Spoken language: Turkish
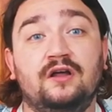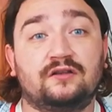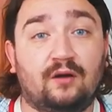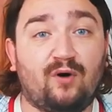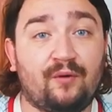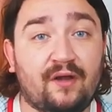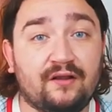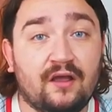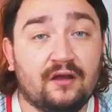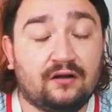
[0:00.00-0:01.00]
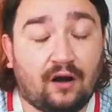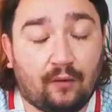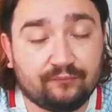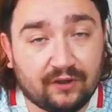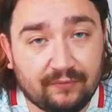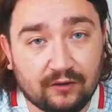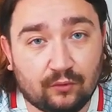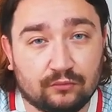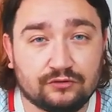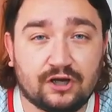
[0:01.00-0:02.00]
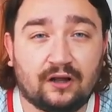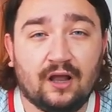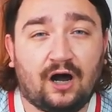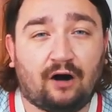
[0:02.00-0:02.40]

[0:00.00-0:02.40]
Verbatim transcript: tamamen kampta belli olacak.